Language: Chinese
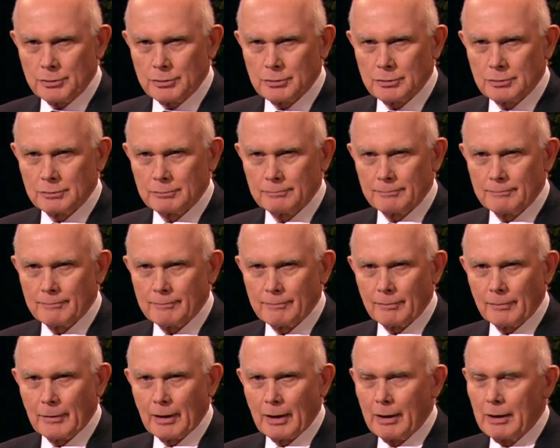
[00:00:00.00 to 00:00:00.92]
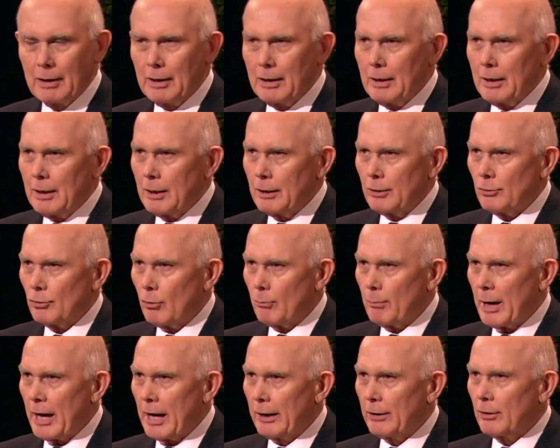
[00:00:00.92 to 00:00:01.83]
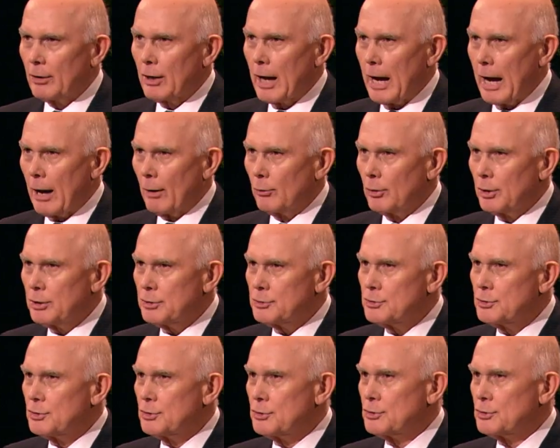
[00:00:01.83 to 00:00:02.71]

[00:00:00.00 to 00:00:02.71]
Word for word: 得到更多的。更高的回报，